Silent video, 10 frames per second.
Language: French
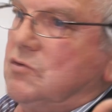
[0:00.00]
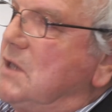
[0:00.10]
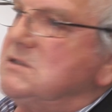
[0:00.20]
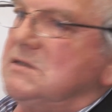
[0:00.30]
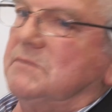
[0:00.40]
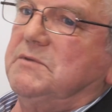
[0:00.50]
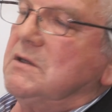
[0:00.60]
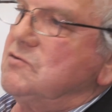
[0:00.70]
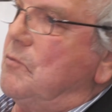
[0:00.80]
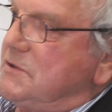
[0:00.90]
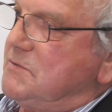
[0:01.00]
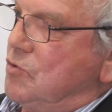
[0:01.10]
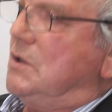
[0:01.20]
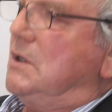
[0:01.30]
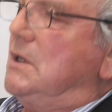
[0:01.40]
été acceptées dans un
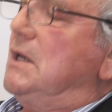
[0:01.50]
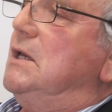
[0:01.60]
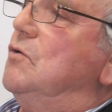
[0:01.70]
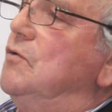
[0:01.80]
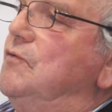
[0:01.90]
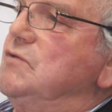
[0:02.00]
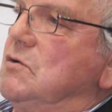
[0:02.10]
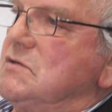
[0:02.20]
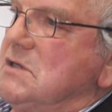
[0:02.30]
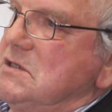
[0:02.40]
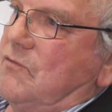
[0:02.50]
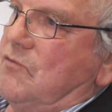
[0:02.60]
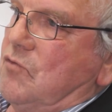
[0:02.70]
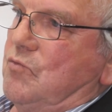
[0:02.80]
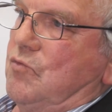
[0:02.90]
pressbook et refusées lorsqu'ils les
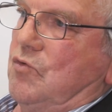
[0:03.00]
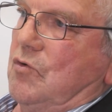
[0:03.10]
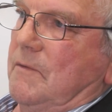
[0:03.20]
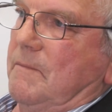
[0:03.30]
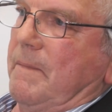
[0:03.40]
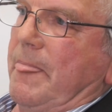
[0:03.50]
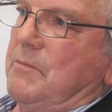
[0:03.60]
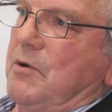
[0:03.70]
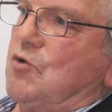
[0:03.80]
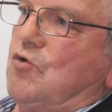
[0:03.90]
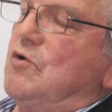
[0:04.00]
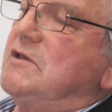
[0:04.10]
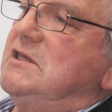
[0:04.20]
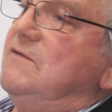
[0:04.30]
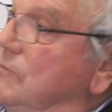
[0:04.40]
ont vues au mur. Pour le
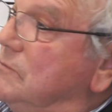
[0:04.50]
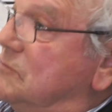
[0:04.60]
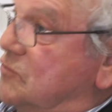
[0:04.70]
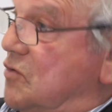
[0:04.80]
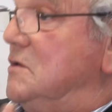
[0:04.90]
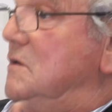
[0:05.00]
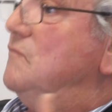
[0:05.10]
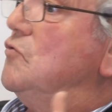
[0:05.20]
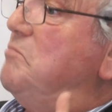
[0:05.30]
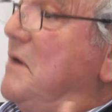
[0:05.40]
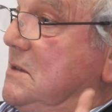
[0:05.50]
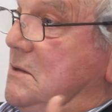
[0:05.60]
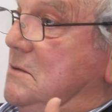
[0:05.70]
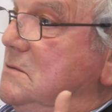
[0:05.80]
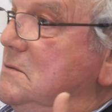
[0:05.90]
collectif, collectif de
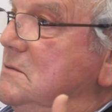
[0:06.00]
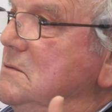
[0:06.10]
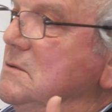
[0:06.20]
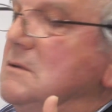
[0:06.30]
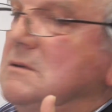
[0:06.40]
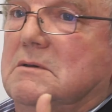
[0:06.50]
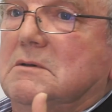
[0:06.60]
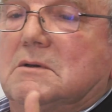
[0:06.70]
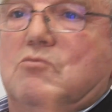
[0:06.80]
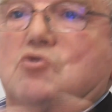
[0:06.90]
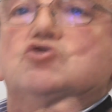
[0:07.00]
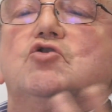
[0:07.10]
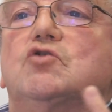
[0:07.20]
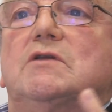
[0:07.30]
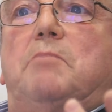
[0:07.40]
peintres. Mmh. je ne le
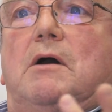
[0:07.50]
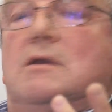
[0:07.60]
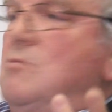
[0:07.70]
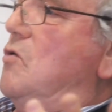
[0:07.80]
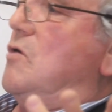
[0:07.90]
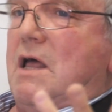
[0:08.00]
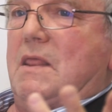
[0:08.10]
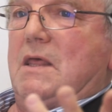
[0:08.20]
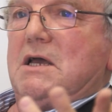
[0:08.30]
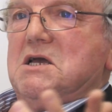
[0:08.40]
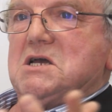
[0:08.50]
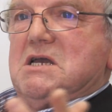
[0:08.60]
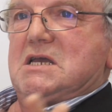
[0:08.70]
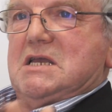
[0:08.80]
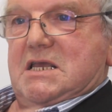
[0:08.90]
connais pas. Il me regarde,
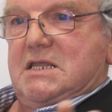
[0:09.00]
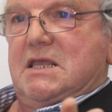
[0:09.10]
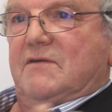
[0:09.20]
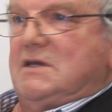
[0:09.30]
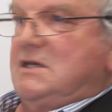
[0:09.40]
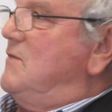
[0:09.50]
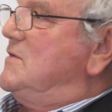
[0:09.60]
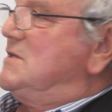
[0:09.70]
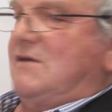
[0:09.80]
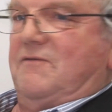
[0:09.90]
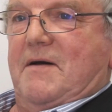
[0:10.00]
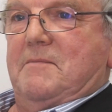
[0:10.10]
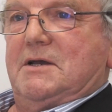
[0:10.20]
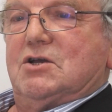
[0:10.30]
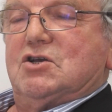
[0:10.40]
il est énervé, il y avait sa
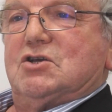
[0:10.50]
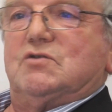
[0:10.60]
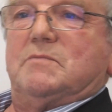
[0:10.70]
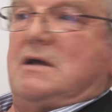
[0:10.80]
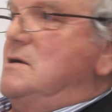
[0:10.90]
femme. Je lui dis, mais